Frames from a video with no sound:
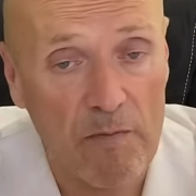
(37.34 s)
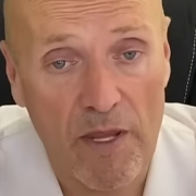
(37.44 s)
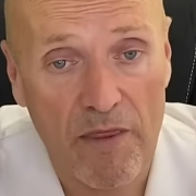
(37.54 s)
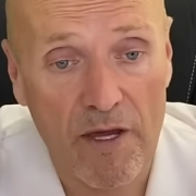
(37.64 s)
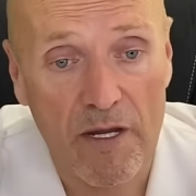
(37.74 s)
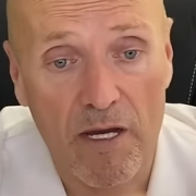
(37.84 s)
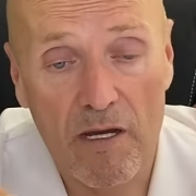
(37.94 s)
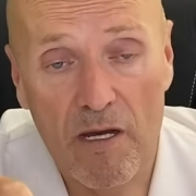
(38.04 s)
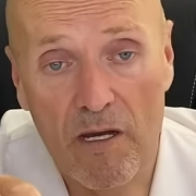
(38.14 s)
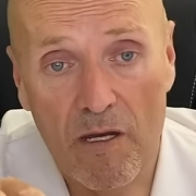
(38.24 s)
de manzana,
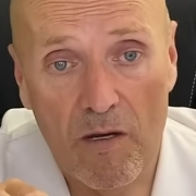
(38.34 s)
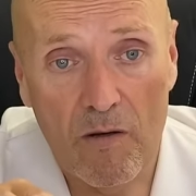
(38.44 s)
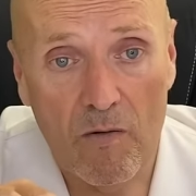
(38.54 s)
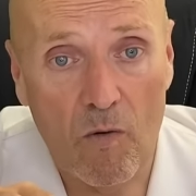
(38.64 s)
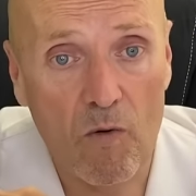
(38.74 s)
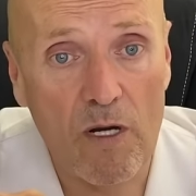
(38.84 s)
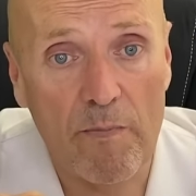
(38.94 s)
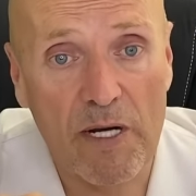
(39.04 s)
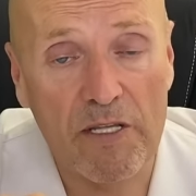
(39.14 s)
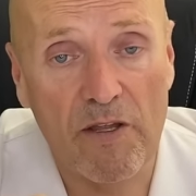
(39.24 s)

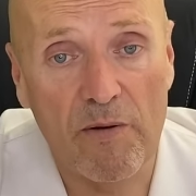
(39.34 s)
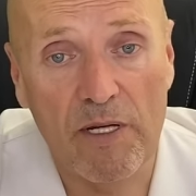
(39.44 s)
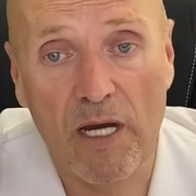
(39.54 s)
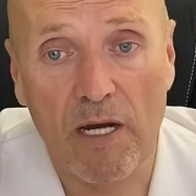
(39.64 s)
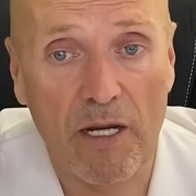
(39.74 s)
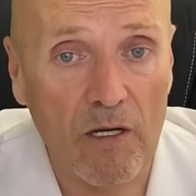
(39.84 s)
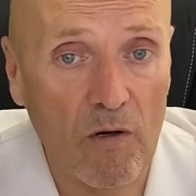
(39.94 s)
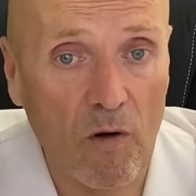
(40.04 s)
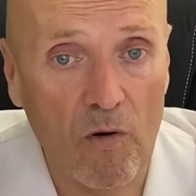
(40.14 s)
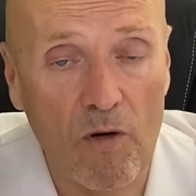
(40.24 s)
una parte de vinagre
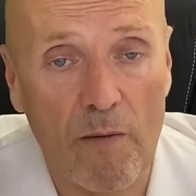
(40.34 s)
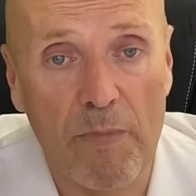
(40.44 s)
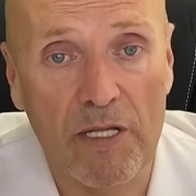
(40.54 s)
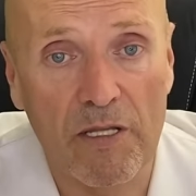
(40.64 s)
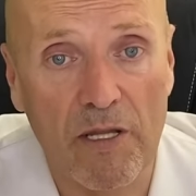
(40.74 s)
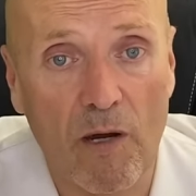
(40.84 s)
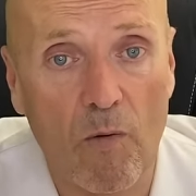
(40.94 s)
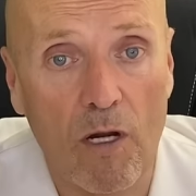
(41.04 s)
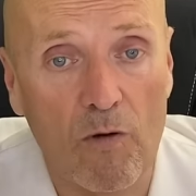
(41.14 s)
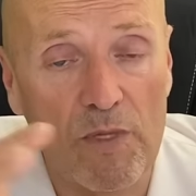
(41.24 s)
con una parte de
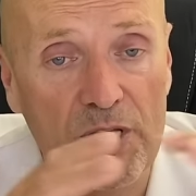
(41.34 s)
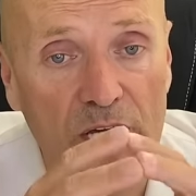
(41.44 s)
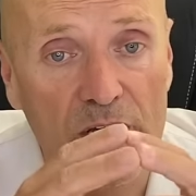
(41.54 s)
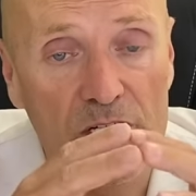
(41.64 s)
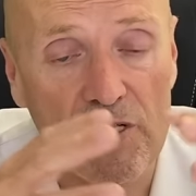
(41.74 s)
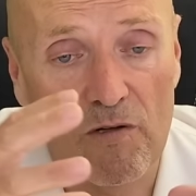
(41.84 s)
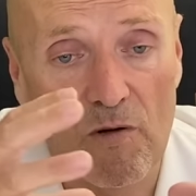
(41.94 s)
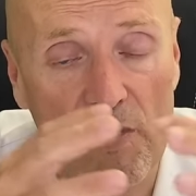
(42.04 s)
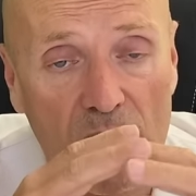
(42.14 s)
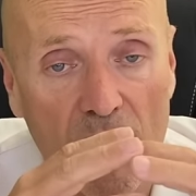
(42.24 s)
agua. Lo metéis,
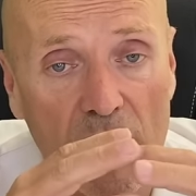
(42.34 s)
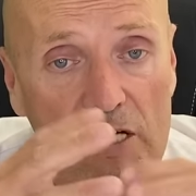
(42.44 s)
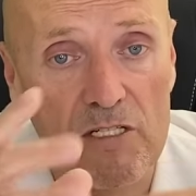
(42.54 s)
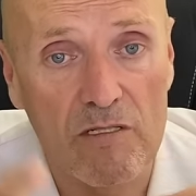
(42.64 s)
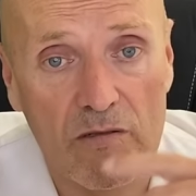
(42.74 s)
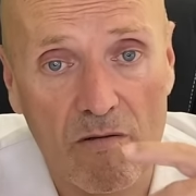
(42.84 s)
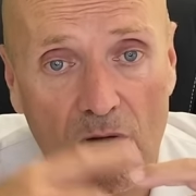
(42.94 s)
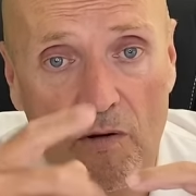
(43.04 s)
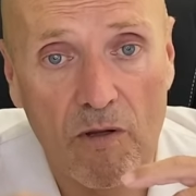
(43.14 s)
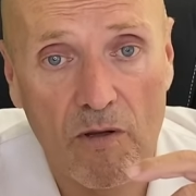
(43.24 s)
lo mezcláis,
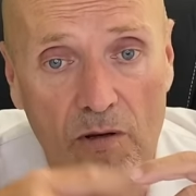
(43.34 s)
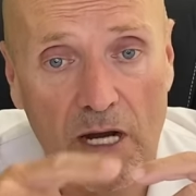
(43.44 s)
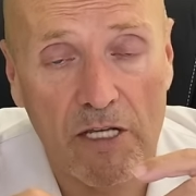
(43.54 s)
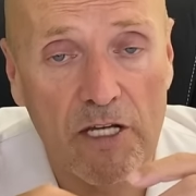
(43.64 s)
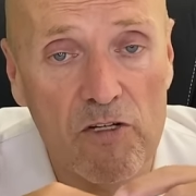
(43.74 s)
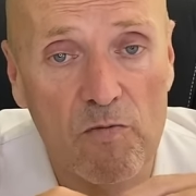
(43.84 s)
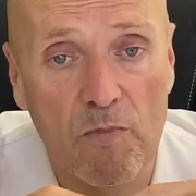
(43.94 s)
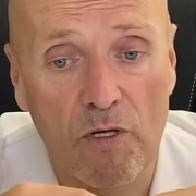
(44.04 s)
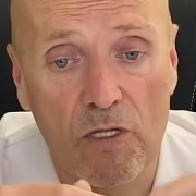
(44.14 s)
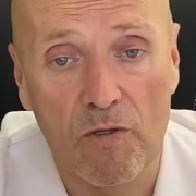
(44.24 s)
lo agitáis un
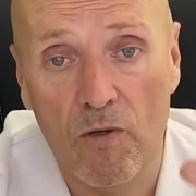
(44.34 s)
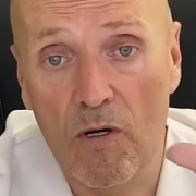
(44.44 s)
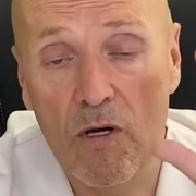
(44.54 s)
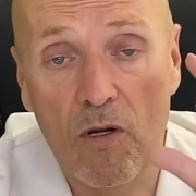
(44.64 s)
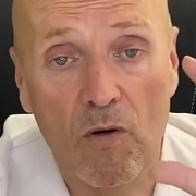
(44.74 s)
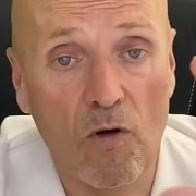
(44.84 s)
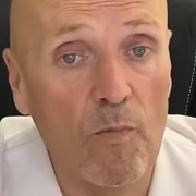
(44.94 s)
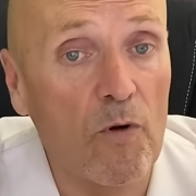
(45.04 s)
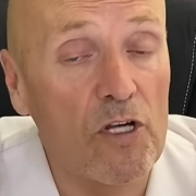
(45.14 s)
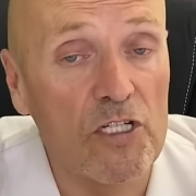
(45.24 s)
poquito,
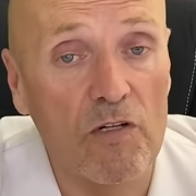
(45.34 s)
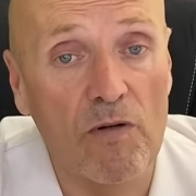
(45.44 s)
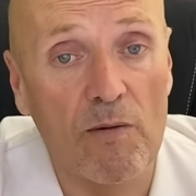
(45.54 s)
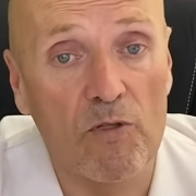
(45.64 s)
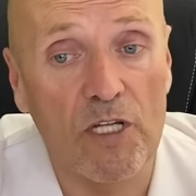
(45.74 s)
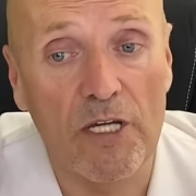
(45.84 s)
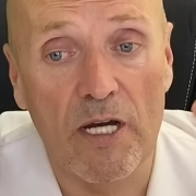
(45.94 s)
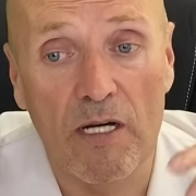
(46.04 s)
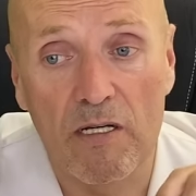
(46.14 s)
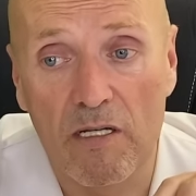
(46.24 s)
lo ponéis en una
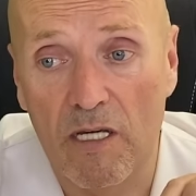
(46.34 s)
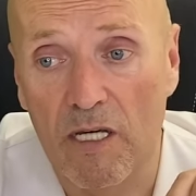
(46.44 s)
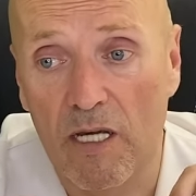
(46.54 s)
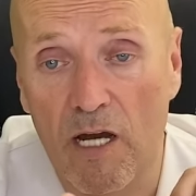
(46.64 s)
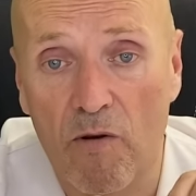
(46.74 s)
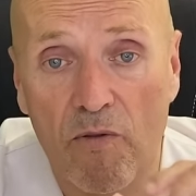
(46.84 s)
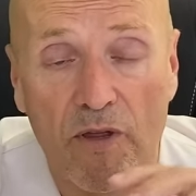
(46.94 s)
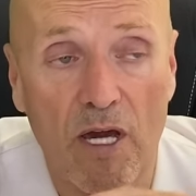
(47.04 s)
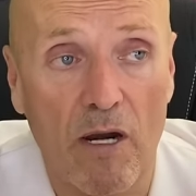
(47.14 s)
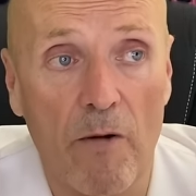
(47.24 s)
botella y a
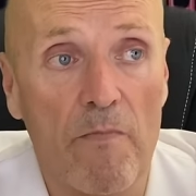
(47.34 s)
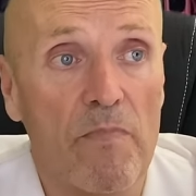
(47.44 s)
rociar.